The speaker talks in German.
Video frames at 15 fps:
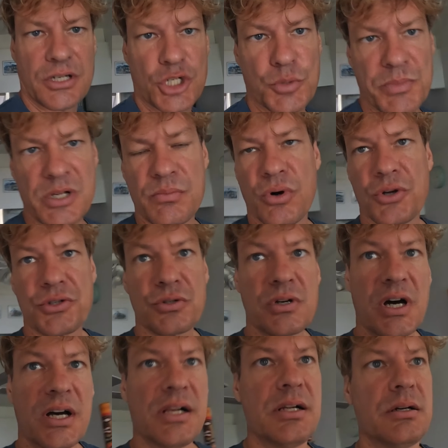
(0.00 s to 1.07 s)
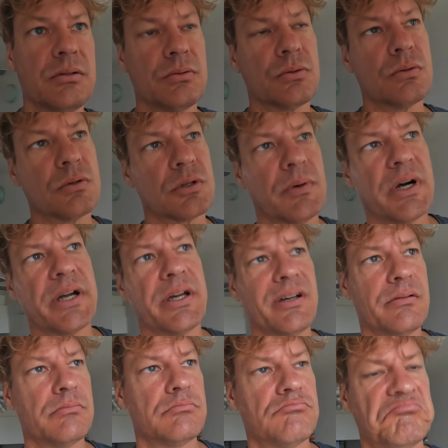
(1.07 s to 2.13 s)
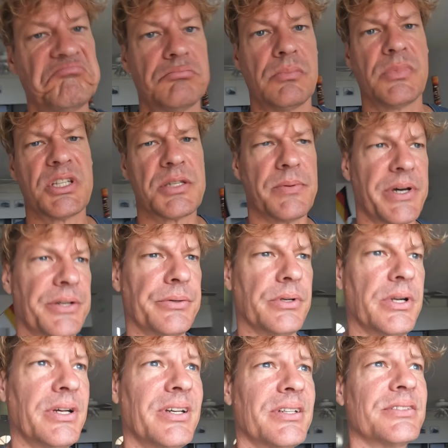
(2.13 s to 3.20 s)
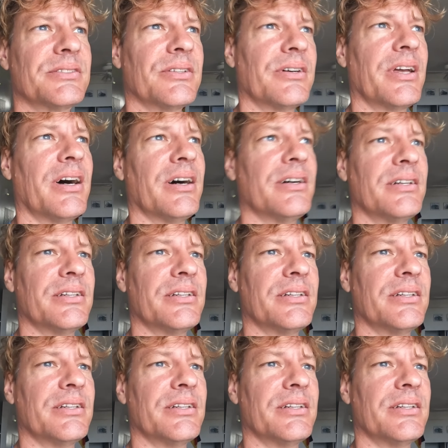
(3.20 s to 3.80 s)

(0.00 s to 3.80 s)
Das Spiel Portugal, Uruguay 2-0. So ja,